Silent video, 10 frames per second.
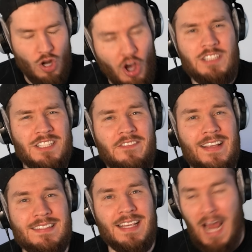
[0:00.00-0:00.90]
Leute,
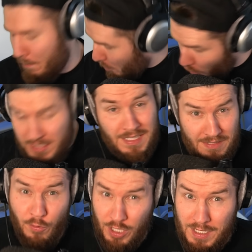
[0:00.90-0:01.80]
was geht ab? Heute
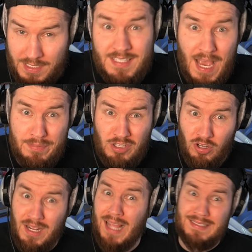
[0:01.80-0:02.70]
ist wirklich ein sehr
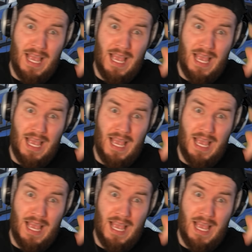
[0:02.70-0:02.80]
besonderer